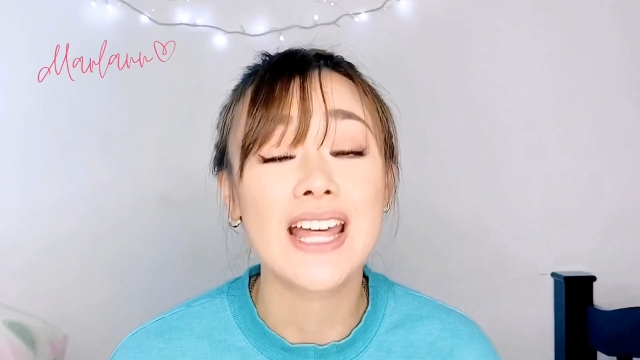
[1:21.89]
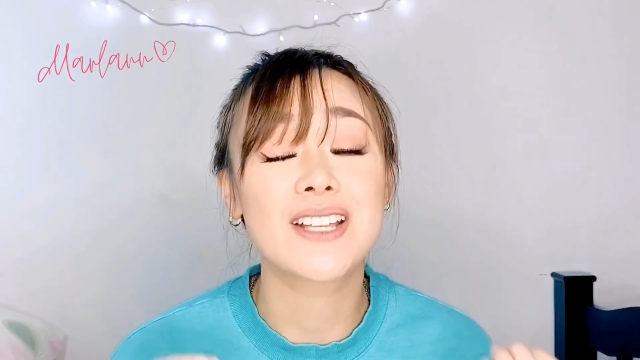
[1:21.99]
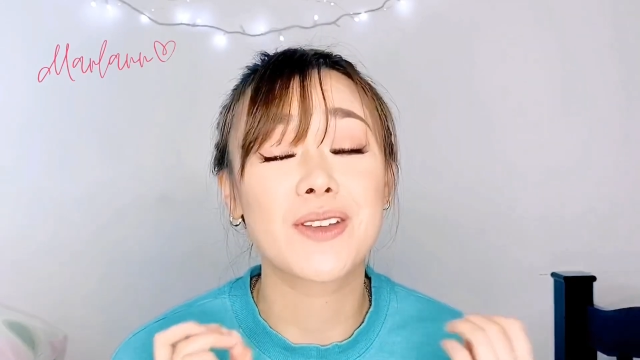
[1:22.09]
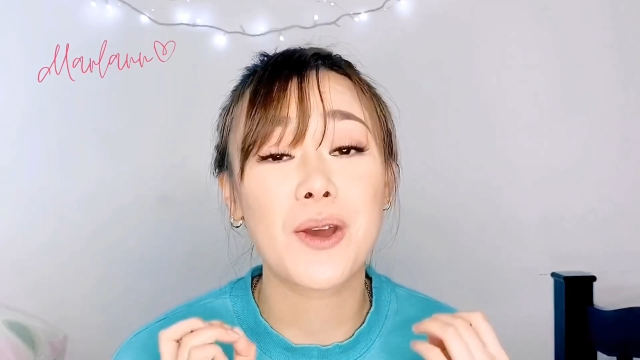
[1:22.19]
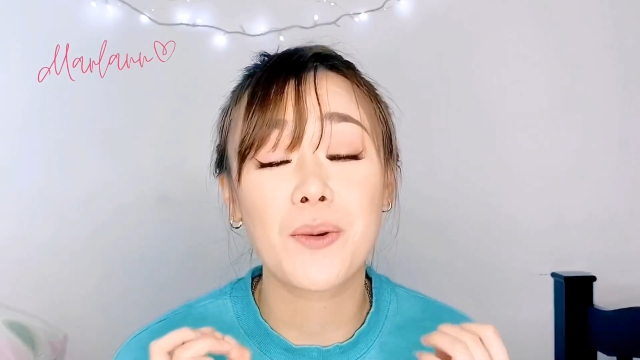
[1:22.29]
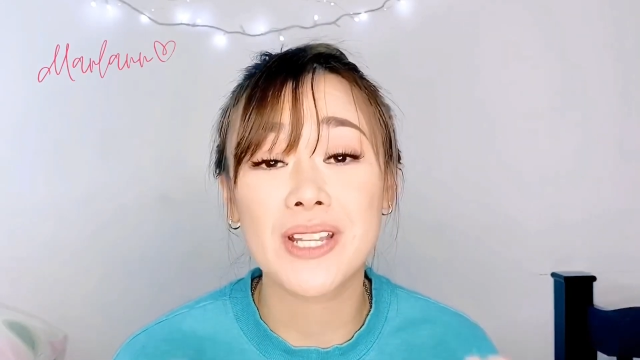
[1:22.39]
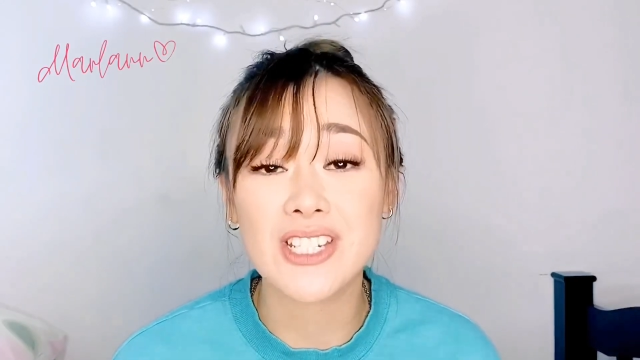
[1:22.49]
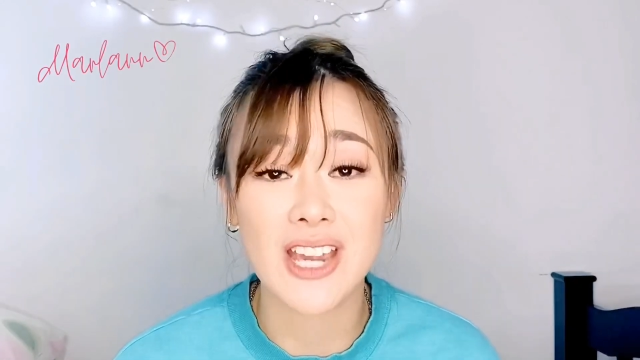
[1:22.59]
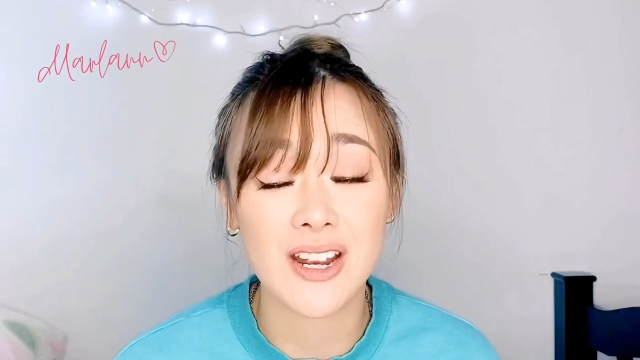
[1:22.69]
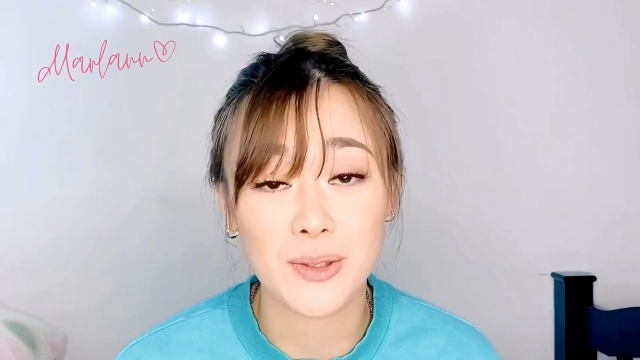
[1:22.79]
And so I wanna
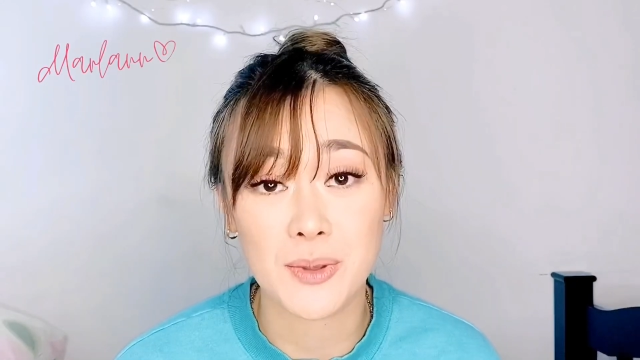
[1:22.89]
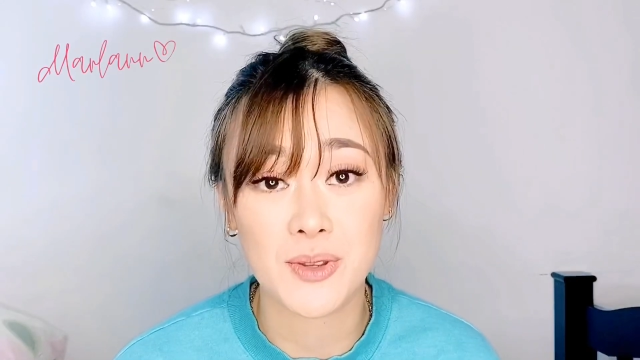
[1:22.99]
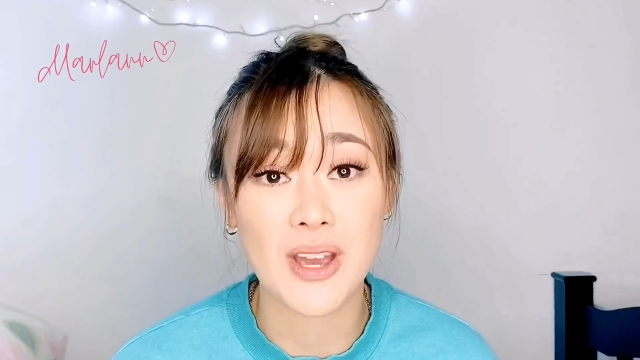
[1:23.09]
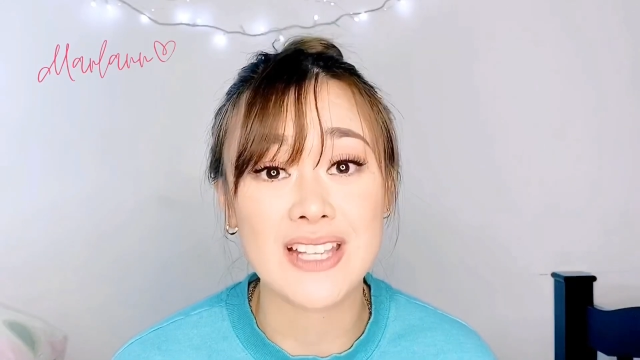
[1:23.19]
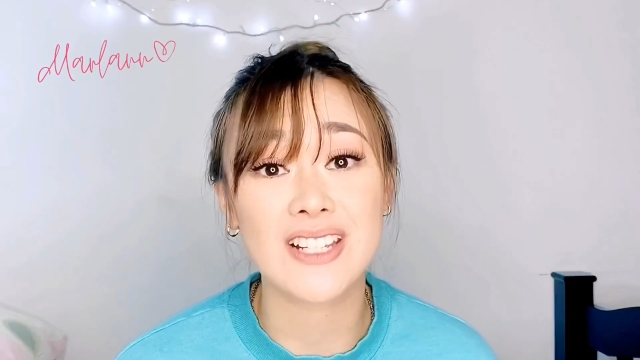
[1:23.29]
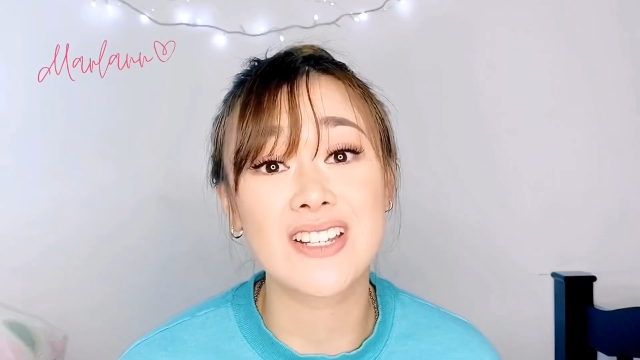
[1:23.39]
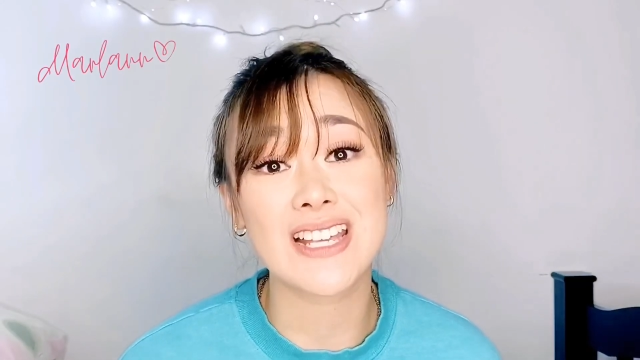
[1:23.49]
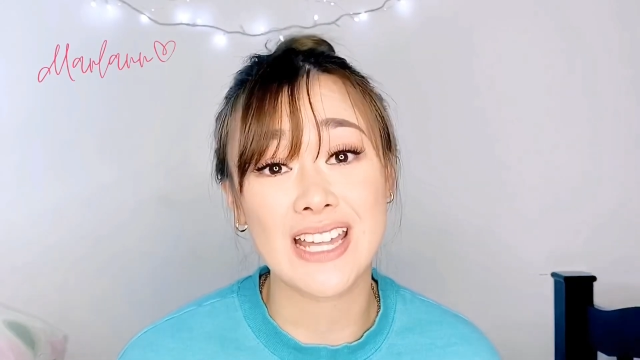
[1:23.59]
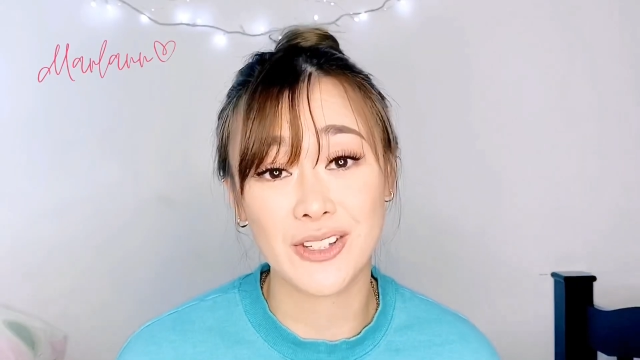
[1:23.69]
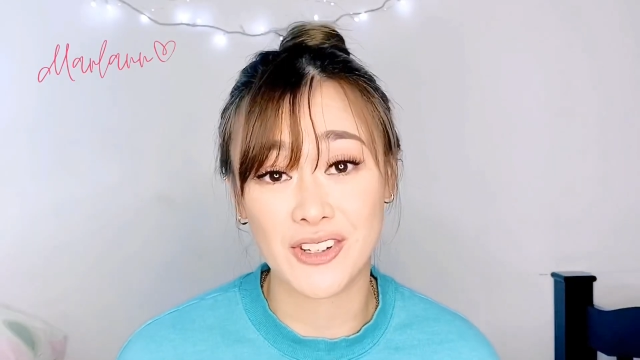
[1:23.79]
share it with you guys because
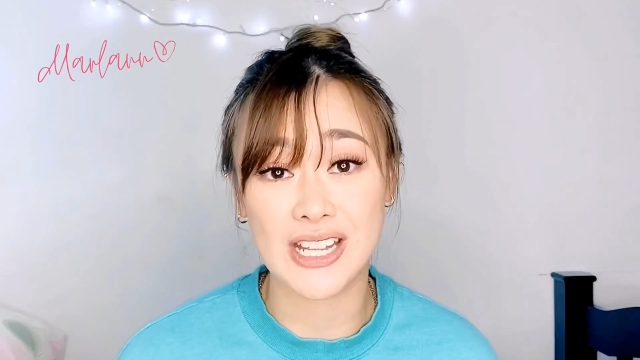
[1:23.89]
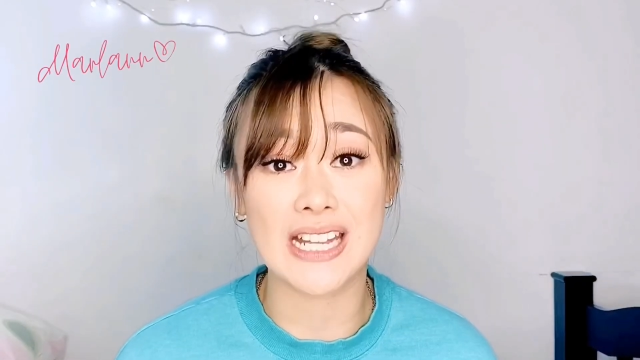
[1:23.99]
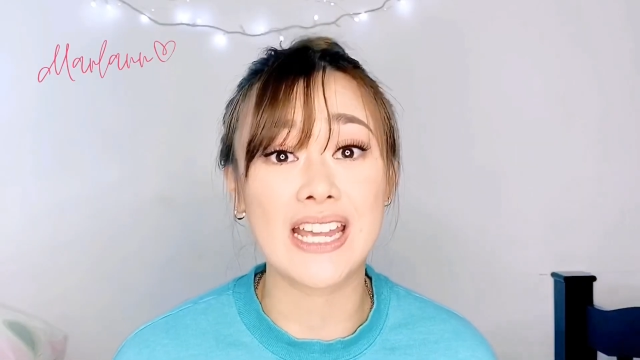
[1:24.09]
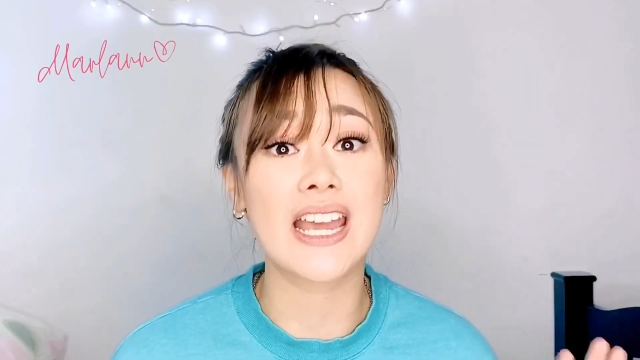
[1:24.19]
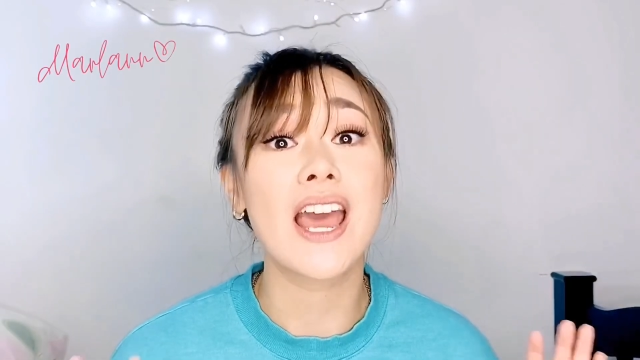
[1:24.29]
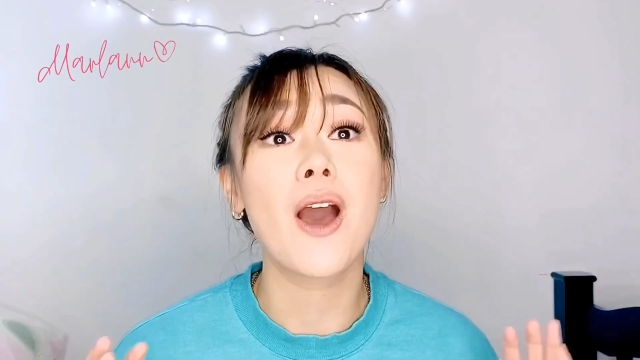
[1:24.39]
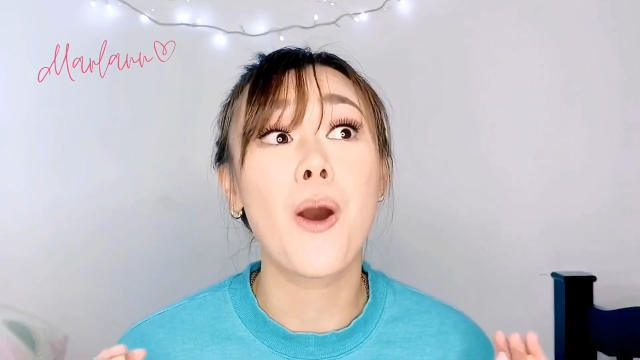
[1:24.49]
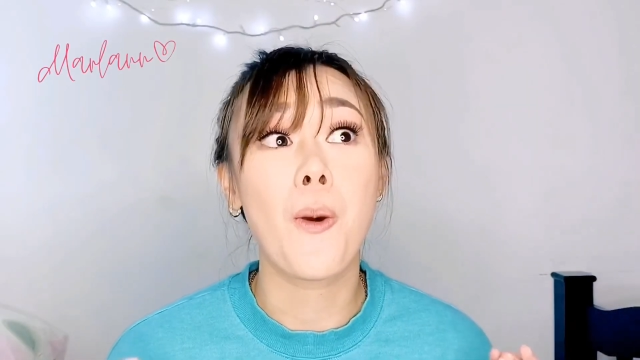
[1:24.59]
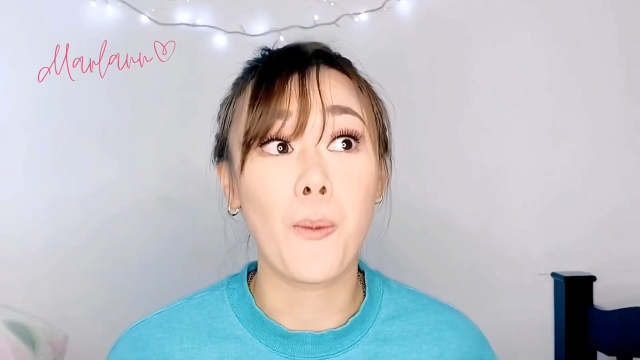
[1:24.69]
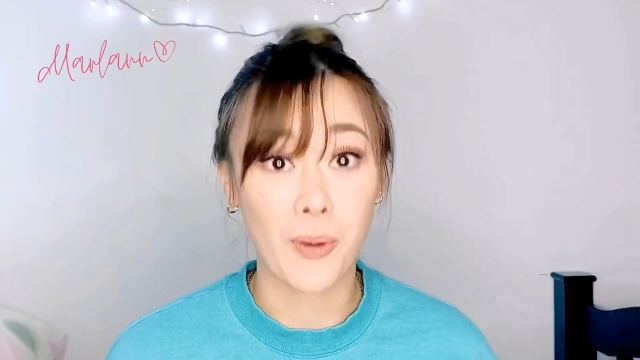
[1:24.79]
it really
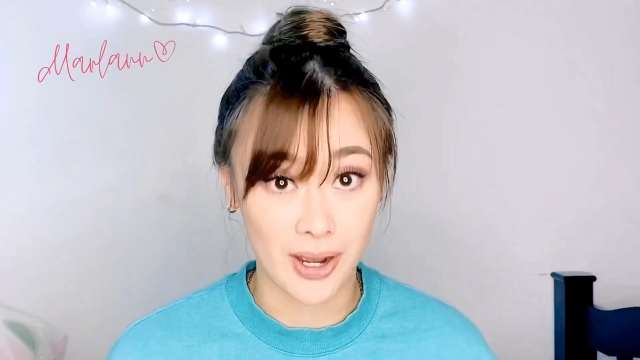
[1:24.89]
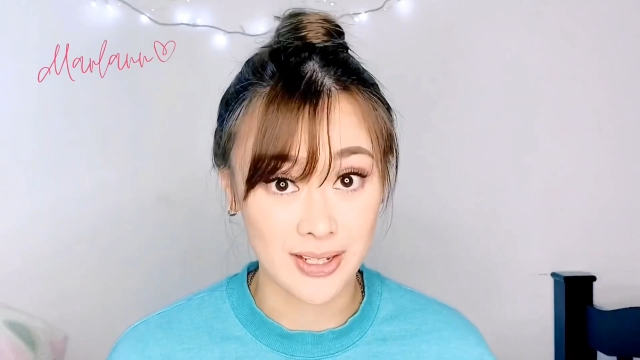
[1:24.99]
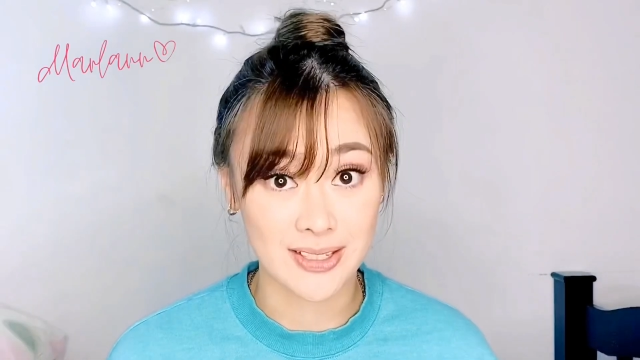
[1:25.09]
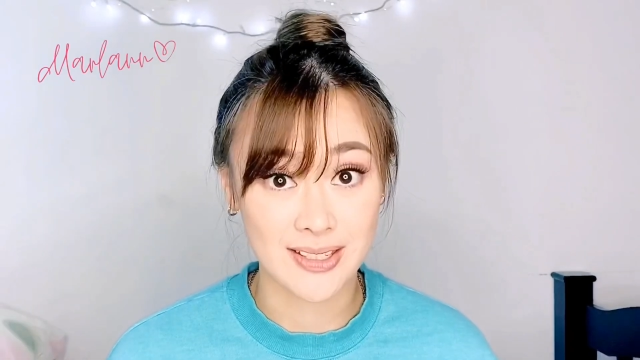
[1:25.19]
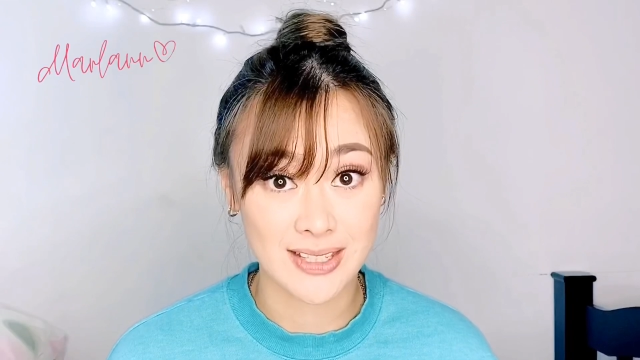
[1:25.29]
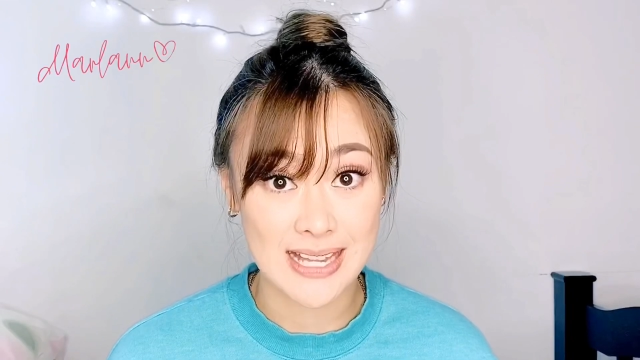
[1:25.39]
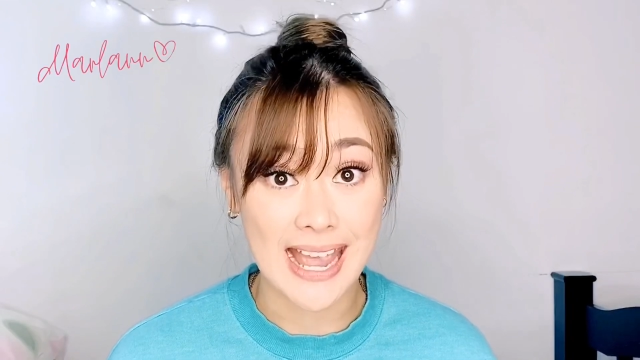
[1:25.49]
works.